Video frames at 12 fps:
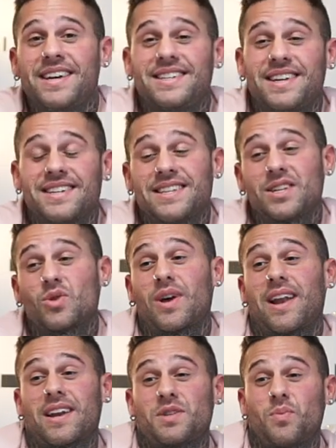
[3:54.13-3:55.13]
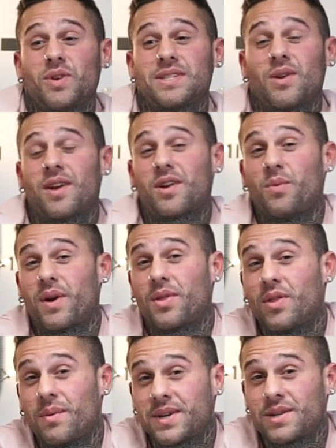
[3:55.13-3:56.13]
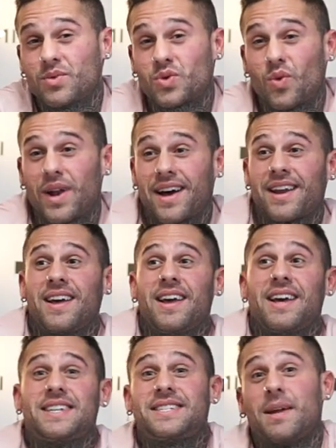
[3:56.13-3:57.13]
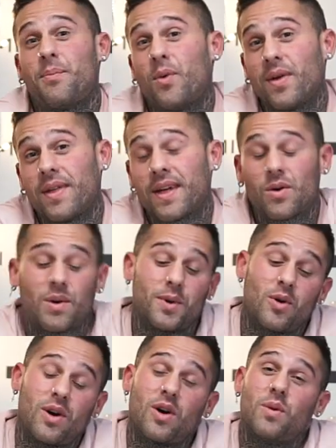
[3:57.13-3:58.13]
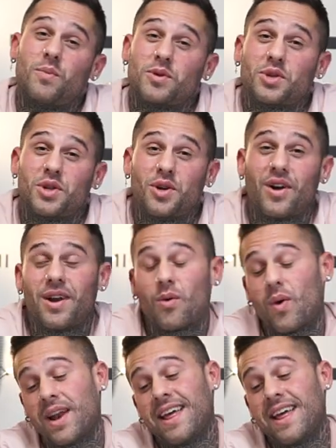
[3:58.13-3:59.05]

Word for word: sí que es cierto que la respuesta o la recuperación de masa muscular se puede dar una mejora en composición en la